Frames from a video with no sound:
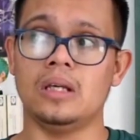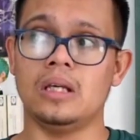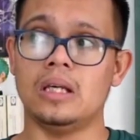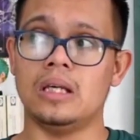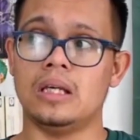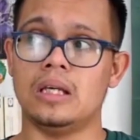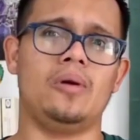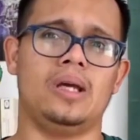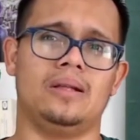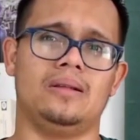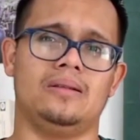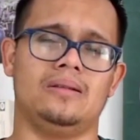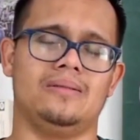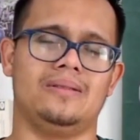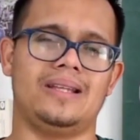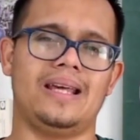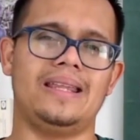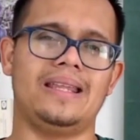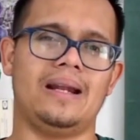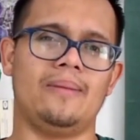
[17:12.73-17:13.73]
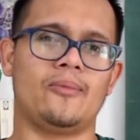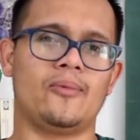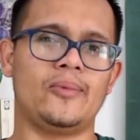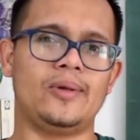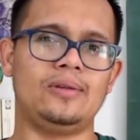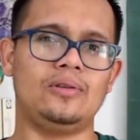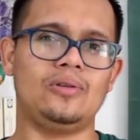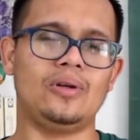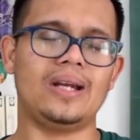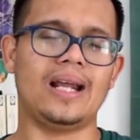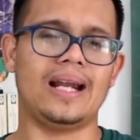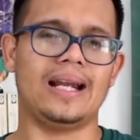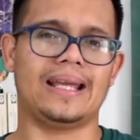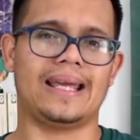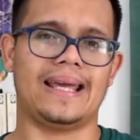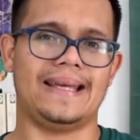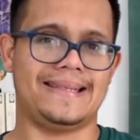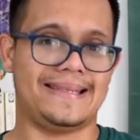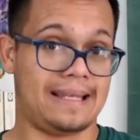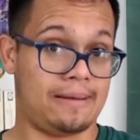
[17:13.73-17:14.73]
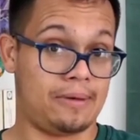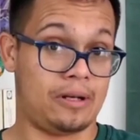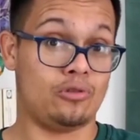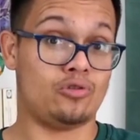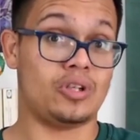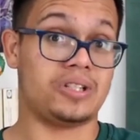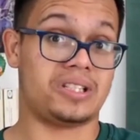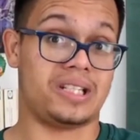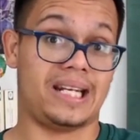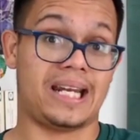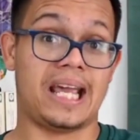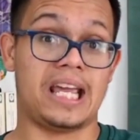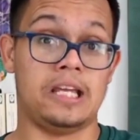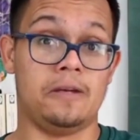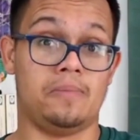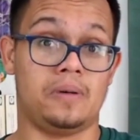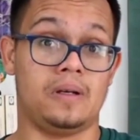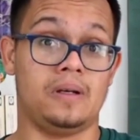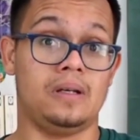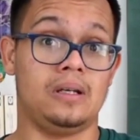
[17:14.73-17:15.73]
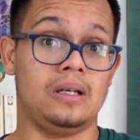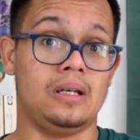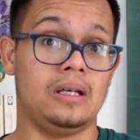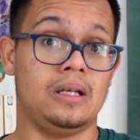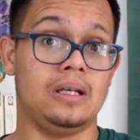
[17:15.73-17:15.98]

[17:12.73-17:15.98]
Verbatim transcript: Ahora bien, desde el momento en el que Severus Snape